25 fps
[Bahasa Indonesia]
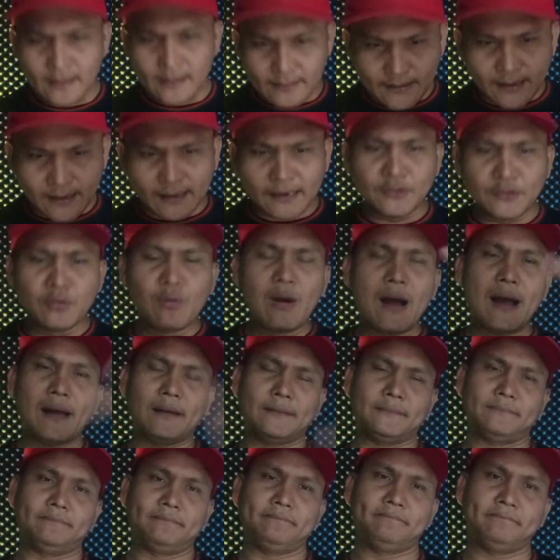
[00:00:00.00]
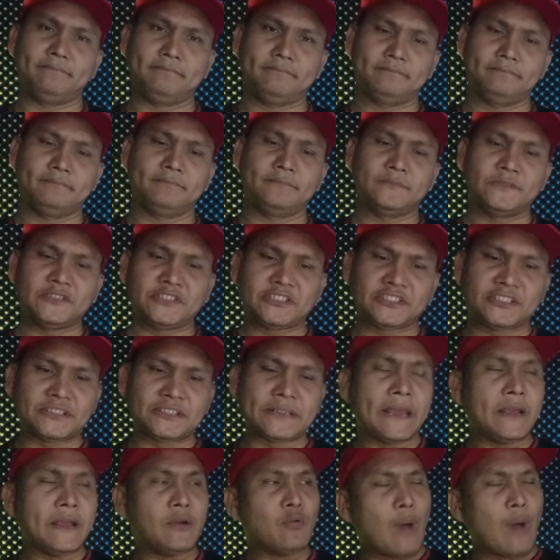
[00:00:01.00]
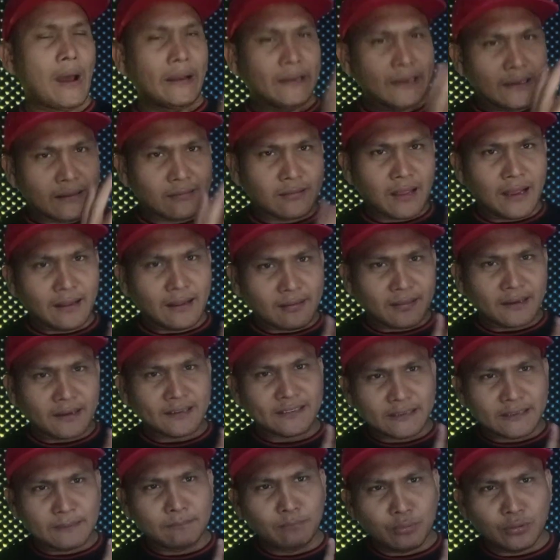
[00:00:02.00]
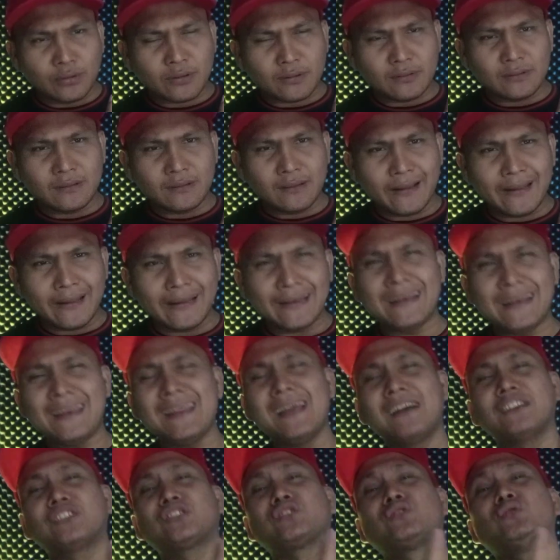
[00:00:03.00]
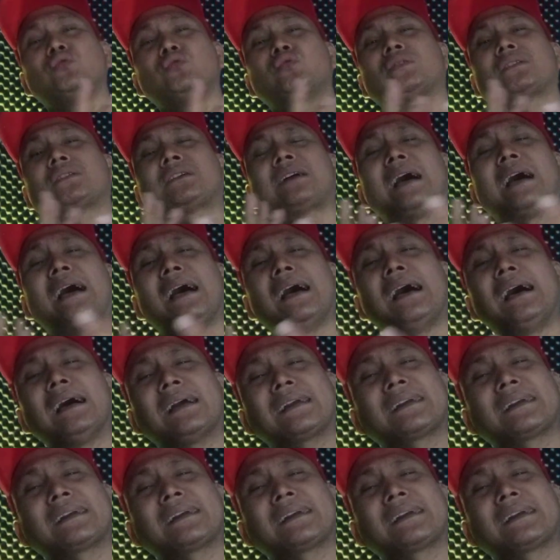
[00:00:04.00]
Yang kedua, si wanita tersebut dia suka